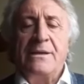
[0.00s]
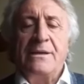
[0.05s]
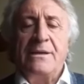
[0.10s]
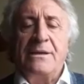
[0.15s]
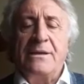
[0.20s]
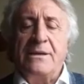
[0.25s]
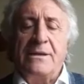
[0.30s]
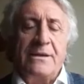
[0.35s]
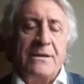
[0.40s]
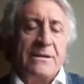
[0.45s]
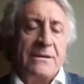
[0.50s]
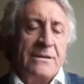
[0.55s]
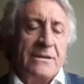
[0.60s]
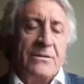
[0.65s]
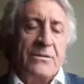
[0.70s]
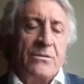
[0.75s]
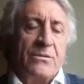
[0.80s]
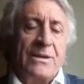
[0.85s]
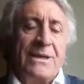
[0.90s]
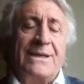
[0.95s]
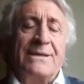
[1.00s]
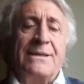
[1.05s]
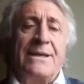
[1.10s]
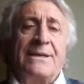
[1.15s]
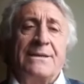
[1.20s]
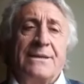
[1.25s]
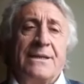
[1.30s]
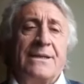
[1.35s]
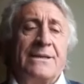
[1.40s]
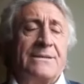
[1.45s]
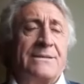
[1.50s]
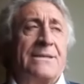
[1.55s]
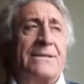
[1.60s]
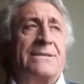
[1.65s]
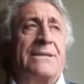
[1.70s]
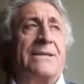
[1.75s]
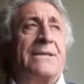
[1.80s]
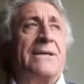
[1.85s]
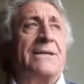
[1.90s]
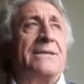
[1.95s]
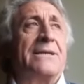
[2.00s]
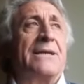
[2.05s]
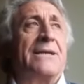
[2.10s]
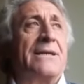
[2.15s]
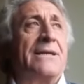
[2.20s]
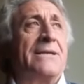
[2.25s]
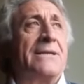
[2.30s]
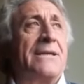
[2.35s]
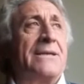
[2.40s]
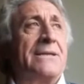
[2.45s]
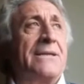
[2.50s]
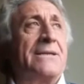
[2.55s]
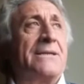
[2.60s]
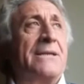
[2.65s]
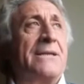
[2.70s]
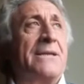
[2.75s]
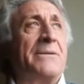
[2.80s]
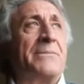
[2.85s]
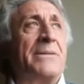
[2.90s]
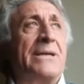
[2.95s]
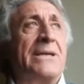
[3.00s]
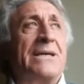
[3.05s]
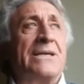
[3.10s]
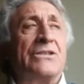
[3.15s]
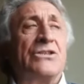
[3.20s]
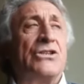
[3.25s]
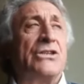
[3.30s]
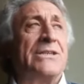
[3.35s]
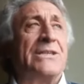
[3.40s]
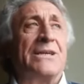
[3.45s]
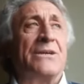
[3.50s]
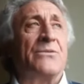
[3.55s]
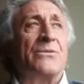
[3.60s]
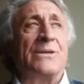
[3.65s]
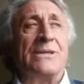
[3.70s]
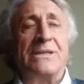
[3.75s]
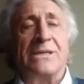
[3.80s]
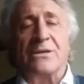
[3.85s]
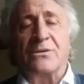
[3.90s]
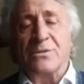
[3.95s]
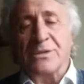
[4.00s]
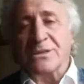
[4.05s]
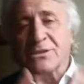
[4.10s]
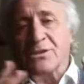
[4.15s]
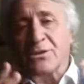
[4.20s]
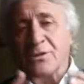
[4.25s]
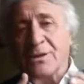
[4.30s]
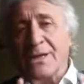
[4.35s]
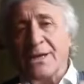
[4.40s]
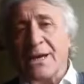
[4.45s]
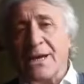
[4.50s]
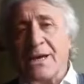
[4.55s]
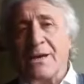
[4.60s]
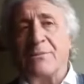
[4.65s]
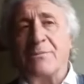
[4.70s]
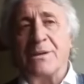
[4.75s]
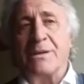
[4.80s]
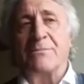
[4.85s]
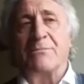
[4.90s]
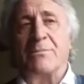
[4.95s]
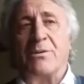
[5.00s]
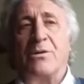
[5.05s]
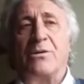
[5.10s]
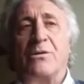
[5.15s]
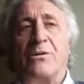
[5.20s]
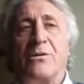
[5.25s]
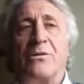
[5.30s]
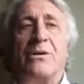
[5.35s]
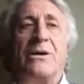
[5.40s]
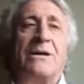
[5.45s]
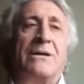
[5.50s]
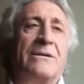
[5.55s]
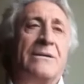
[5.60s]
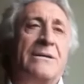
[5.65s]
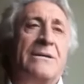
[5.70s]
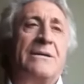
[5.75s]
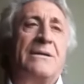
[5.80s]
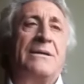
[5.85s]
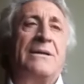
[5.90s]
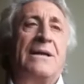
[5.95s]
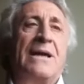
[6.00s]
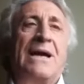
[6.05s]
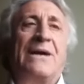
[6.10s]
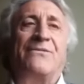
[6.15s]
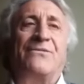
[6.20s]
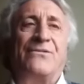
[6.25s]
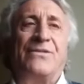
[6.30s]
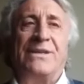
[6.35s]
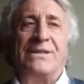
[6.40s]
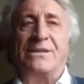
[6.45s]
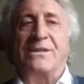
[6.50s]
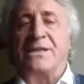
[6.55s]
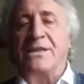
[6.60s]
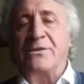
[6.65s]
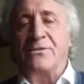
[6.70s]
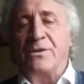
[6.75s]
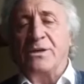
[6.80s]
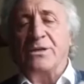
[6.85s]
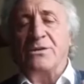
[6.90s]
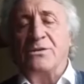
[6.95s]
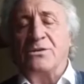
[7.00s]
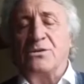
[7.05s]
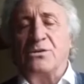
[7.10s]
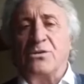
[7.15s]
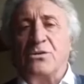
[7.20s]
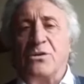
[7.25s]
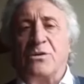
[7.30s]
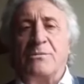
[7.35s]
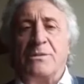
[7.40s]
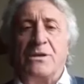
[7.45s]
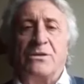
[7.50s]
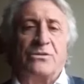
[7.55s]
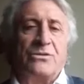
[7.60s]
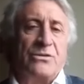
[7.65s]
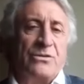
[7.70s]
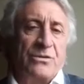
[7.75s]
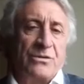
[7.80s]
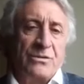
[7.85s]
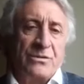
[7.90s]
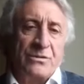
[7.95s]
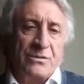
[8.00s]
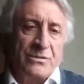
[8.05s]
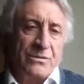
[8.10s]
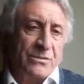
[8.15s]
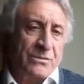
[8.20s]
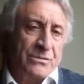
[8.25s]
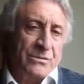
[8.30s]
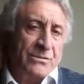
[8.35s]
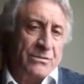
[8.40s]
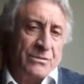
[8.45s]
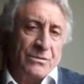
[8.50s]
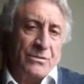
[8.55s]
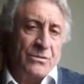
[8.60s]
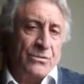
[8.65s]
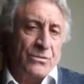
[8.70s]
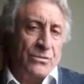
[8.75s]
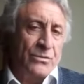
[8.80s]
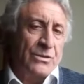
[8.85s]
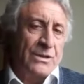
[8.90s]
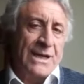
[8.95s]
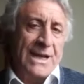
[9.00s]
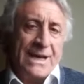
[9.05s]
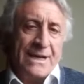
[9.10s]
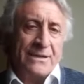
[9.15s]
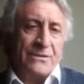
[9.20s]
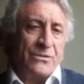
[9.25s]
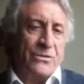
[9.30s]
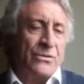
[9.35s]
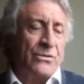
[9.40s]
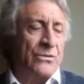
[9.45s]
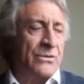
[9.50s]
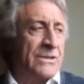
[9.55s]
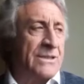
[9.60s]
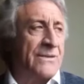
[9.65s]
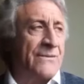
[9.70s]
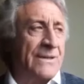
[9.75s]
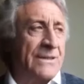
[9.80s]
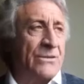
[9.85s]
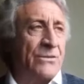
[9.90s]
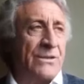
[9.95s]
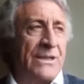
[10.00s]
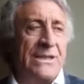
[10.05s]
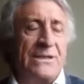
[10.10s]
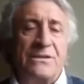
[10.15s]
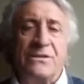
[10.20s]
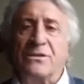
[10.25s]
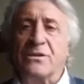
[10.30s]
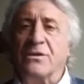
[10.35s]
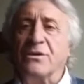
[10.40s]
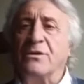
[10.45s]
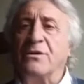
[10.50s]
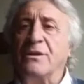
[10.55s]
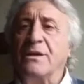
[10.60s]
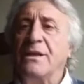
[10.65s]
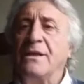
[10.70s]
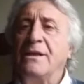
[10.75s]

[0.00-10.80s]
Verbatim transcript: Eh, quella data, la stessa data è la data della mia nascita e quindi questo legame un po' affettivo e non solo me lo sono cullato, coltivato dentro